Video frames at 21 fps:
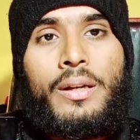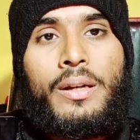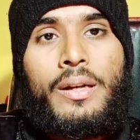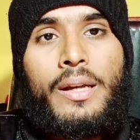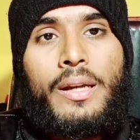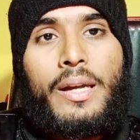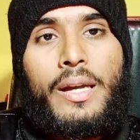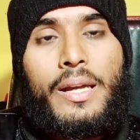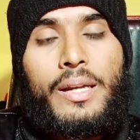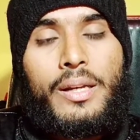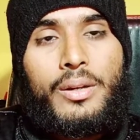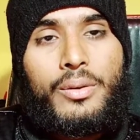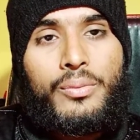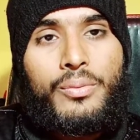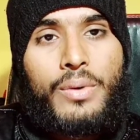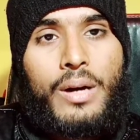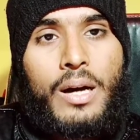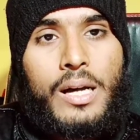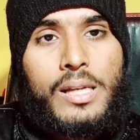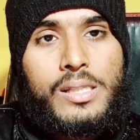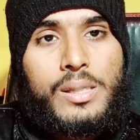एंड
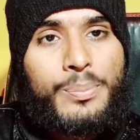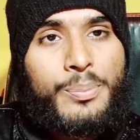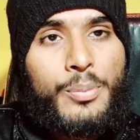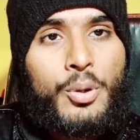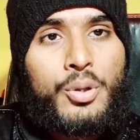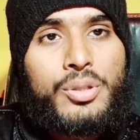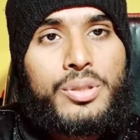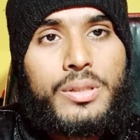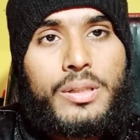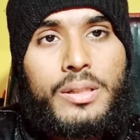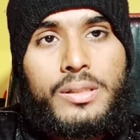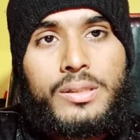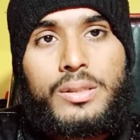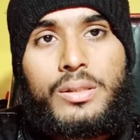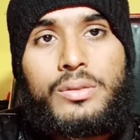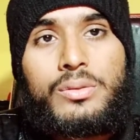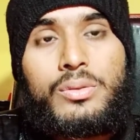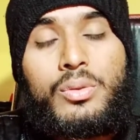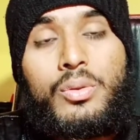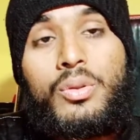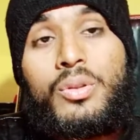वहाँ से पोस्ट कर
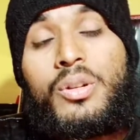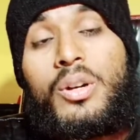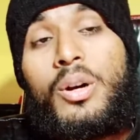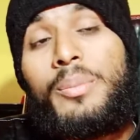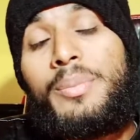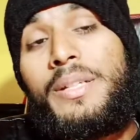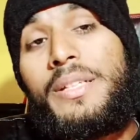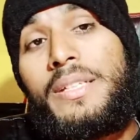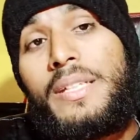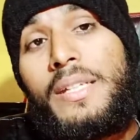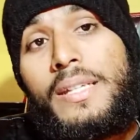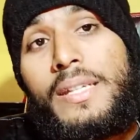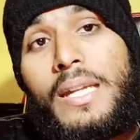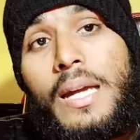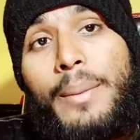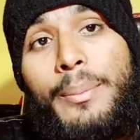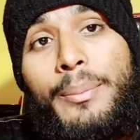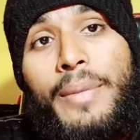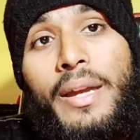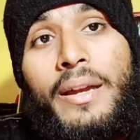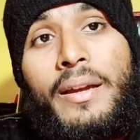सकते हो कम्युनिटी
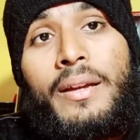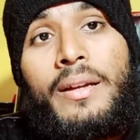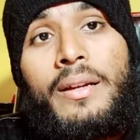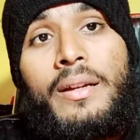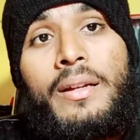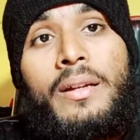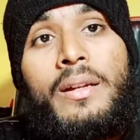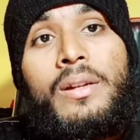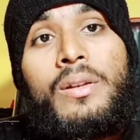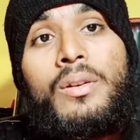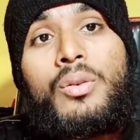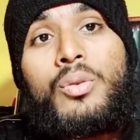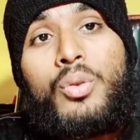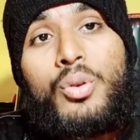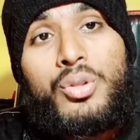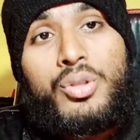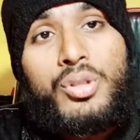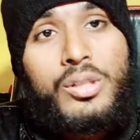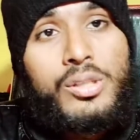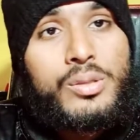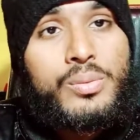टैब में
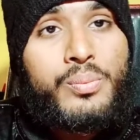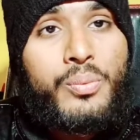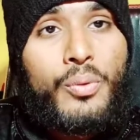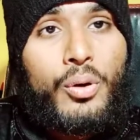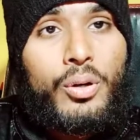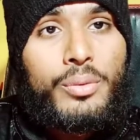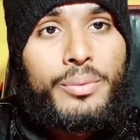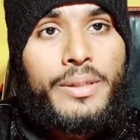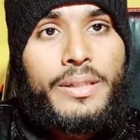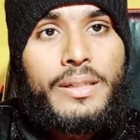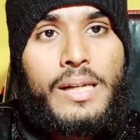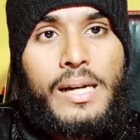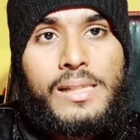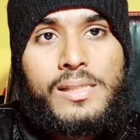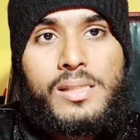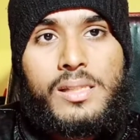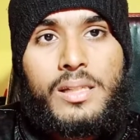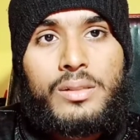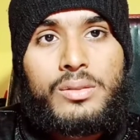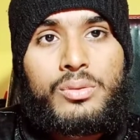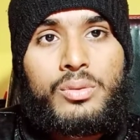क्वेश्चन पोल भी डाल
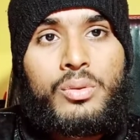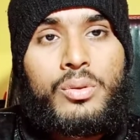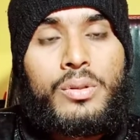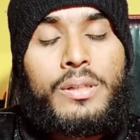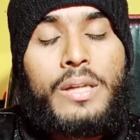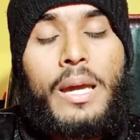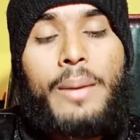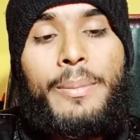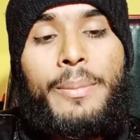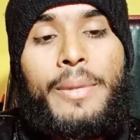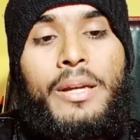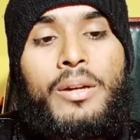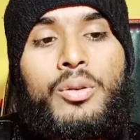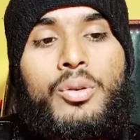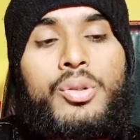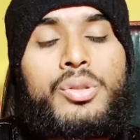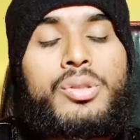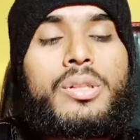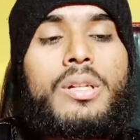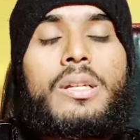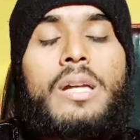सकते हो आई मीन
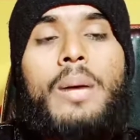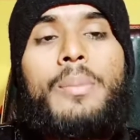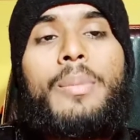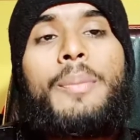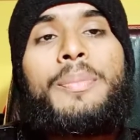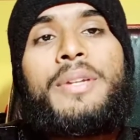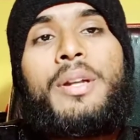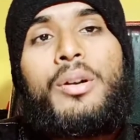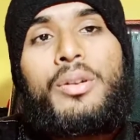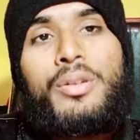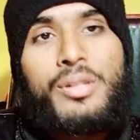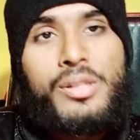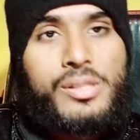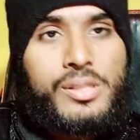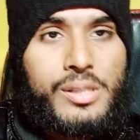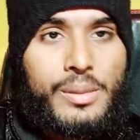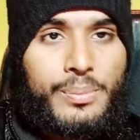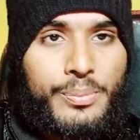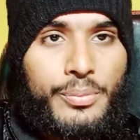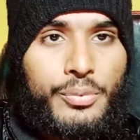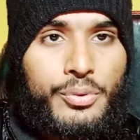क्वेश्चन आप अपने ऑडियंस
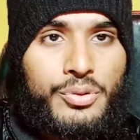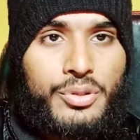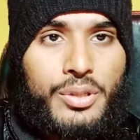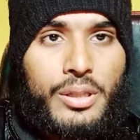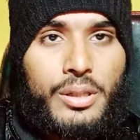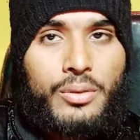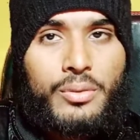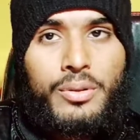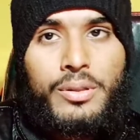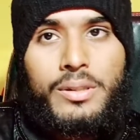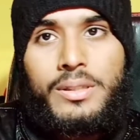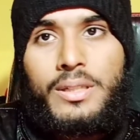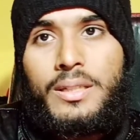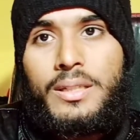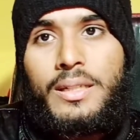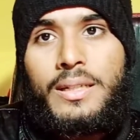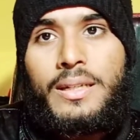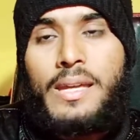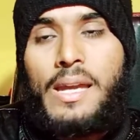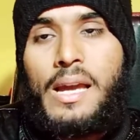से पूछ रहे हो कि जी क्या